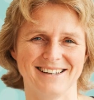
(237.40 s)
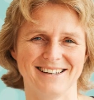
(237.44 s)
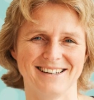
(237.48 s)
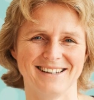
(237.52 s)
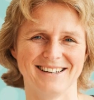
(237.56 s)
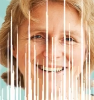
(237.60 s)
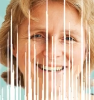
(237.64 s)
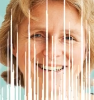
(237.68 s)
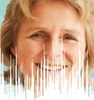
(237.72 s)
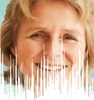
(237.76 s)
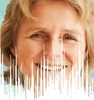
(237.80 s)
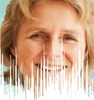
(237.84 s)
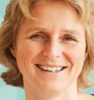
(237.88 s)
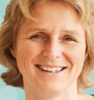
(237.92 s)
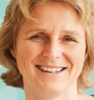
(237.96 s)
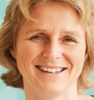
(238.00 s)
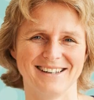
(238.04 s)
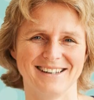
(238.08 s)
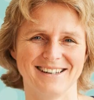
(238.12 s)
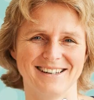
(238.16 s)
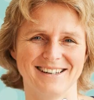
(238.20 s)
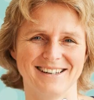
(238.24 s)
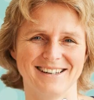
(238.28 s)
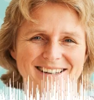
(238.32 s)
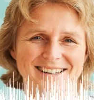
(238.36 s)
was
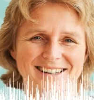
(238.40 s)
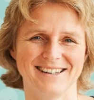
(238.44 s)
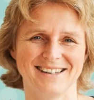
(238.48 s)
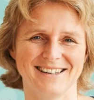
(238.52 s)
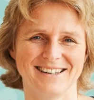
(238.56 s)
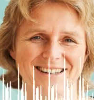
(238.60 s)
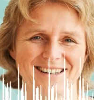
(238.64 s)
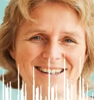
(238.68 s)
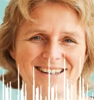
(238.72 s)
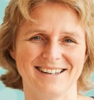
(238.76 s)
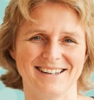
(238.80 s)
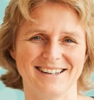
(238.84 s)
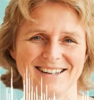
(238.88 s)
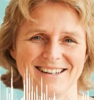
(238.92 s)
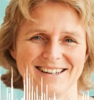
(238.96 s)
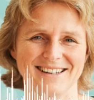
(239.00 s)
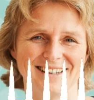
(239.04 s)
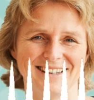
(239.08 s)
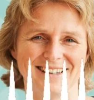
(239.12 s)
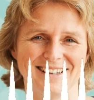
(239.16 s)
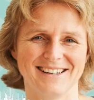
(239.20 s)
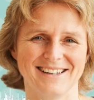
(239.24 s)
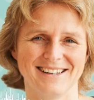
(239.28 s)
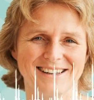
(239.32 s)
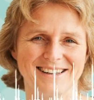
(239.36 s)
Zutaten
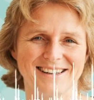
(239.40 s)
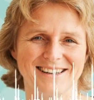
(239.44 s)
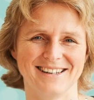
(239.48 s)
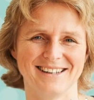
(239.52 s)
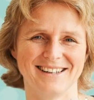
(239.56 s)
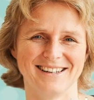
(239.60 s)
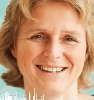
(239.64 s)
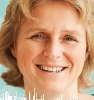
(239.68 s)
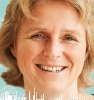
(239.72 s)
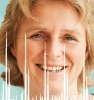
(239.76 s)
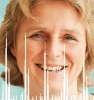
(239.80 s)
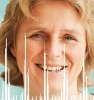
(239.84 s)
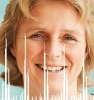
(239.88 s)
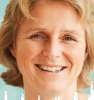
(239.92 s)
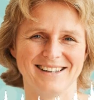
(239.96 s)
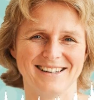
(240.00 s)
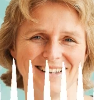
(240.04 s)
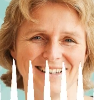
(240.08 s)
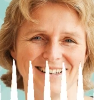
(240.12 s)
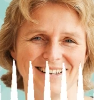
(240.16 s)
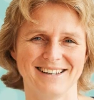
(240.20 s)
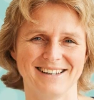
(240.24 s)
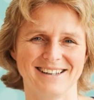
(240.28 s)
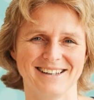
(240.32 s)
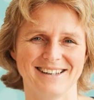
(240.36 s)
eines Tages
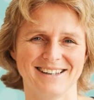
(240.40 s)
waren,